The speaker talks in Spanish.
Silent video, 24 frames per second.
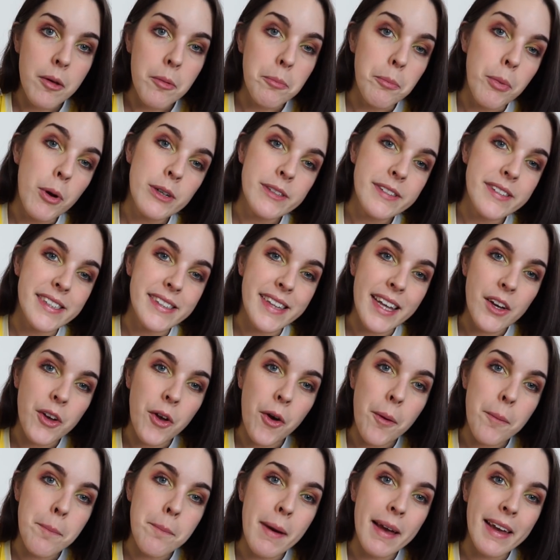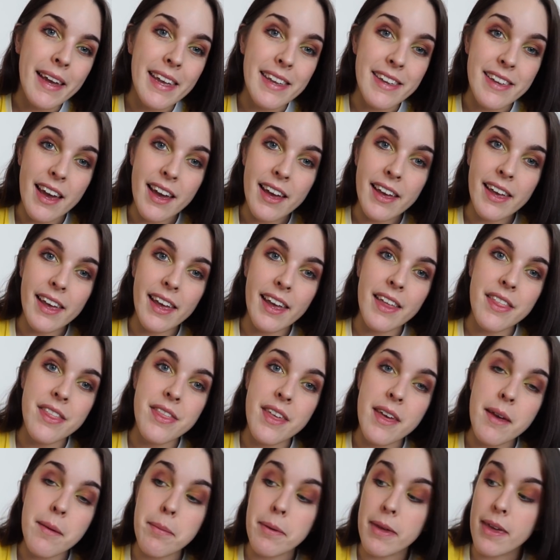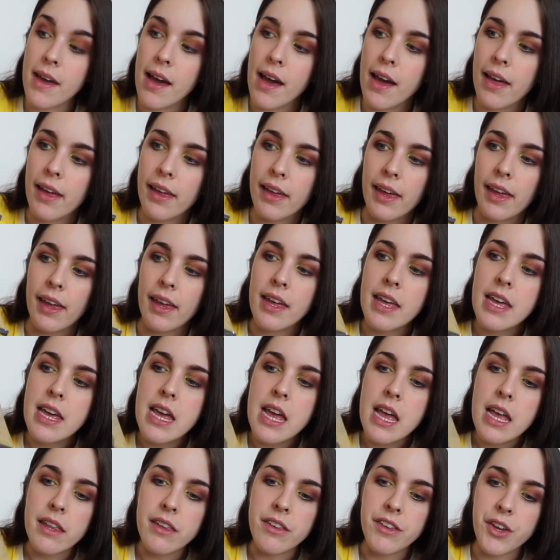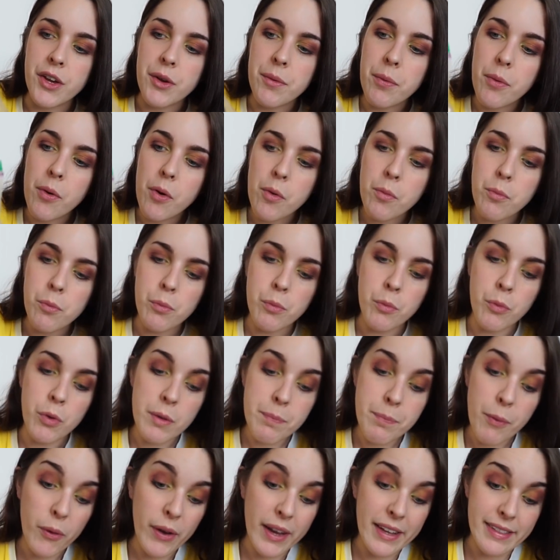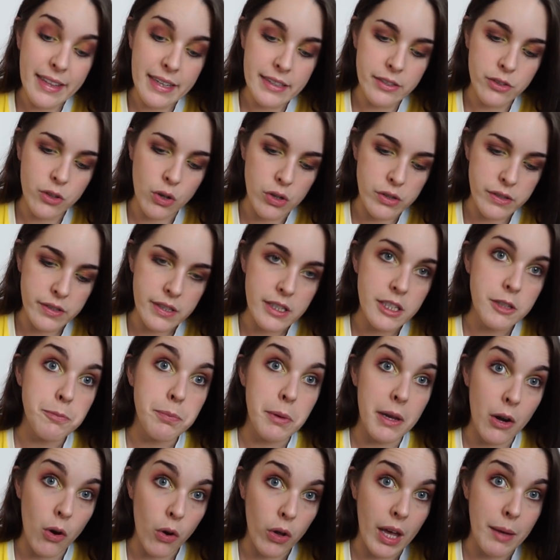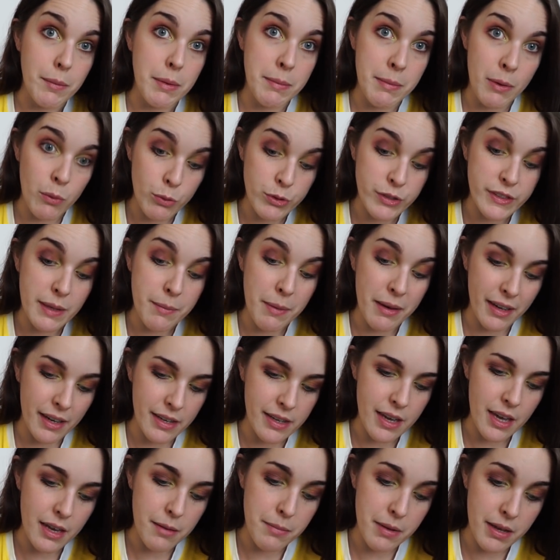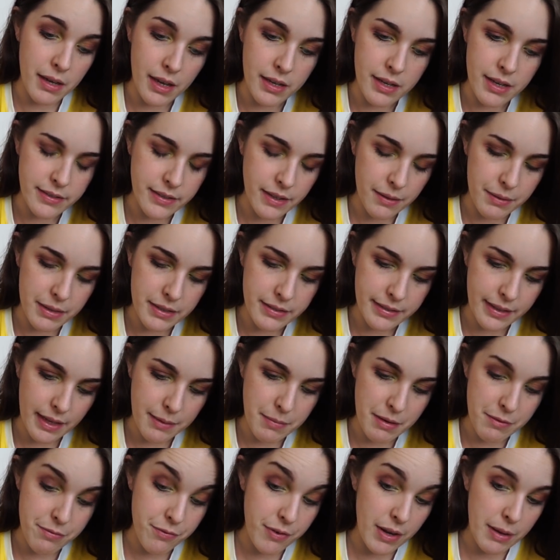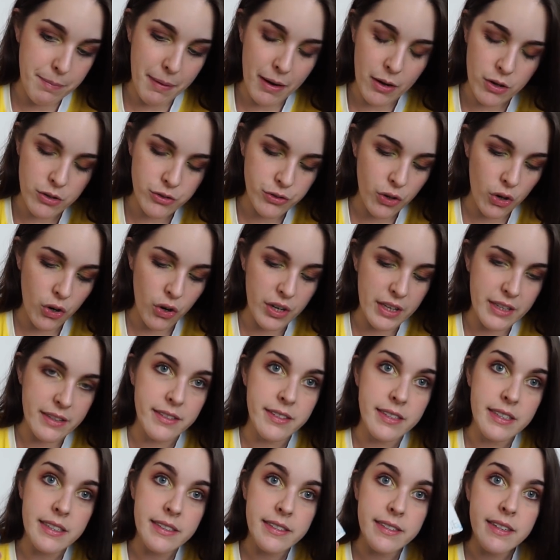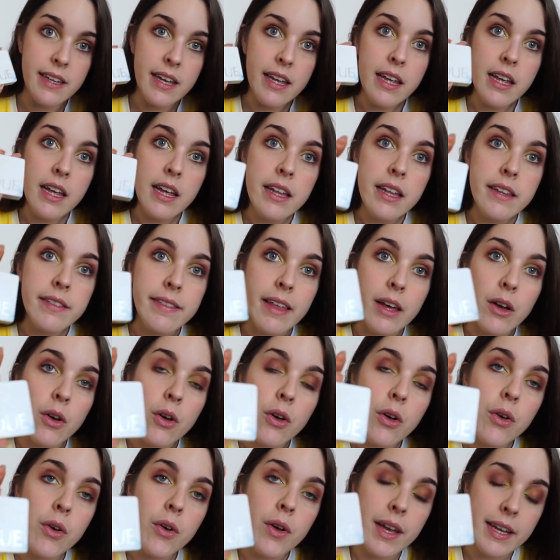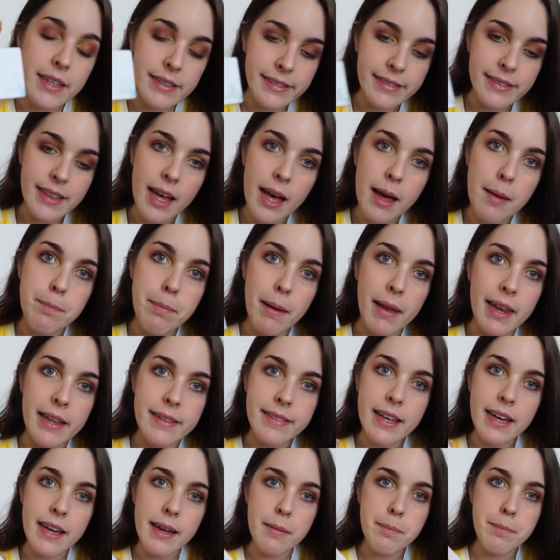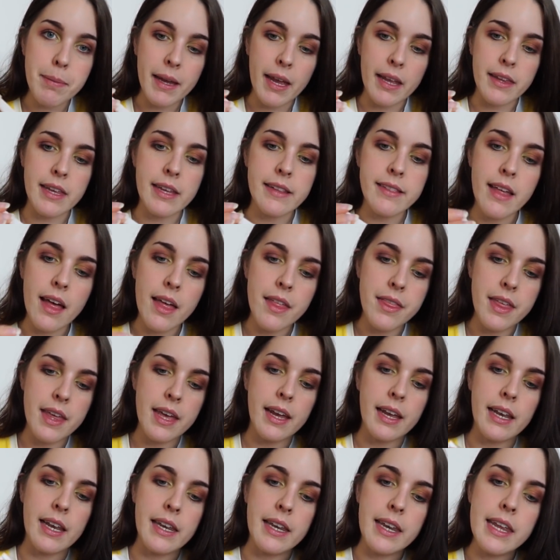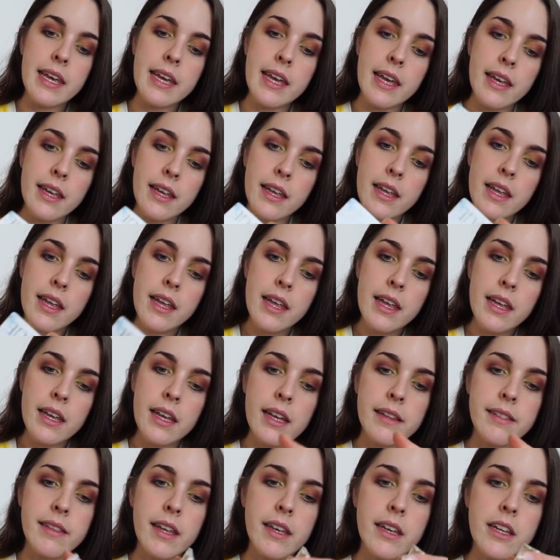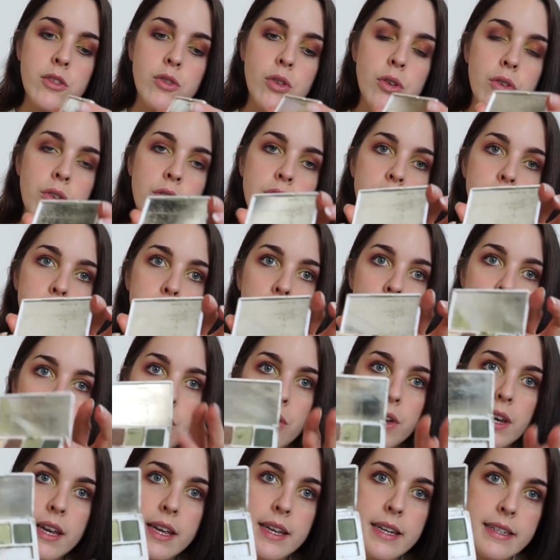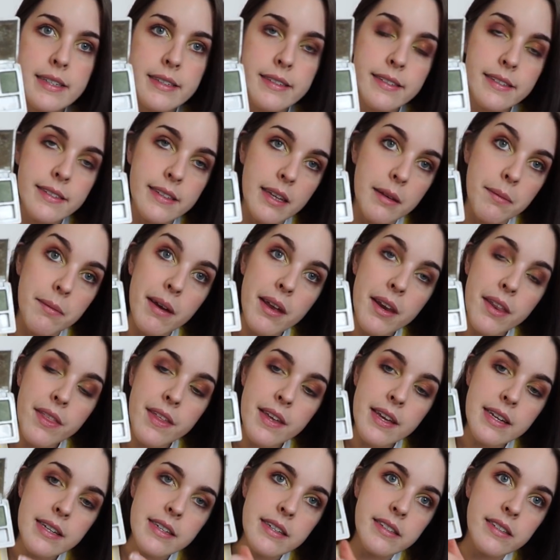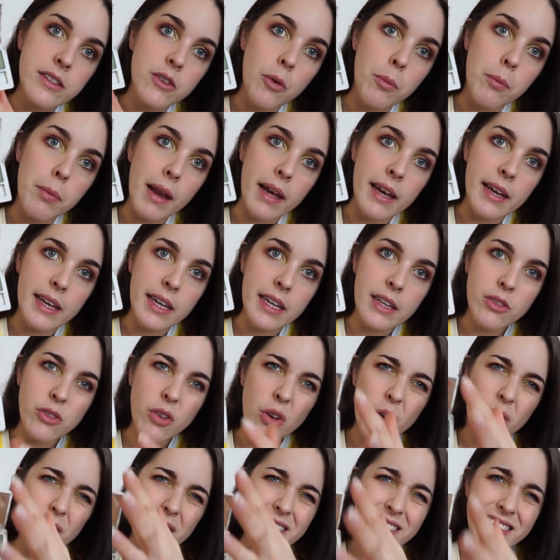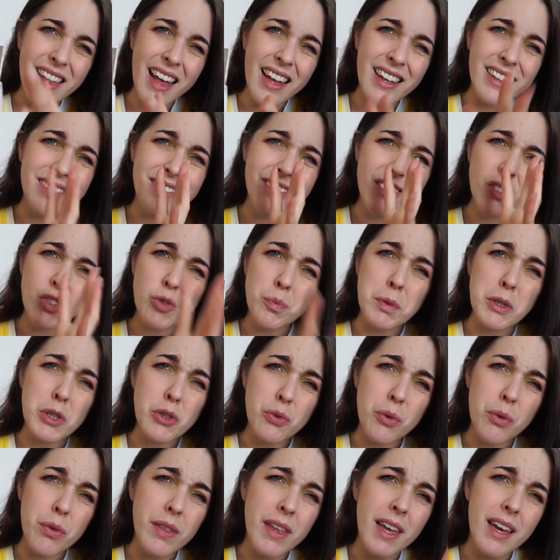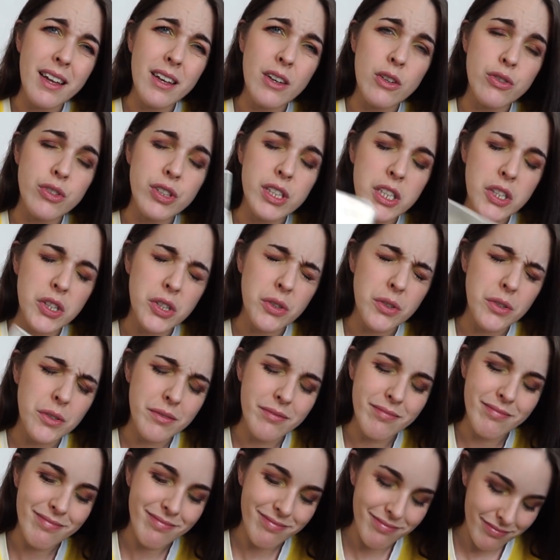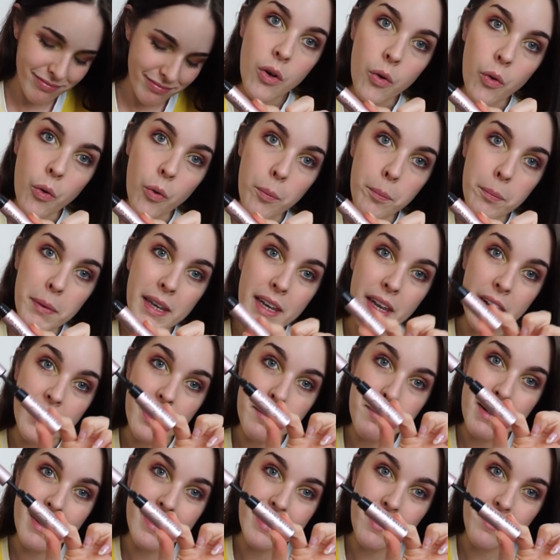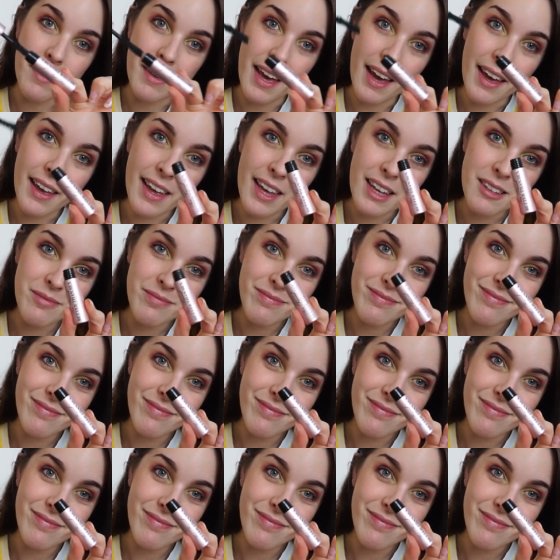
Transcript: Bolsita con maquillaje de viaje. Llevo muy poquitas cosas para lo que a mí me gusta maquillarme, que ya sabéis que me flipan los colorinchis. Tengo esta paleta pequeñita de Clinique, que tiene tonos marrones y verdes y un blanquito. Está súper sucia, lo siento. Un mini rímel de viaje.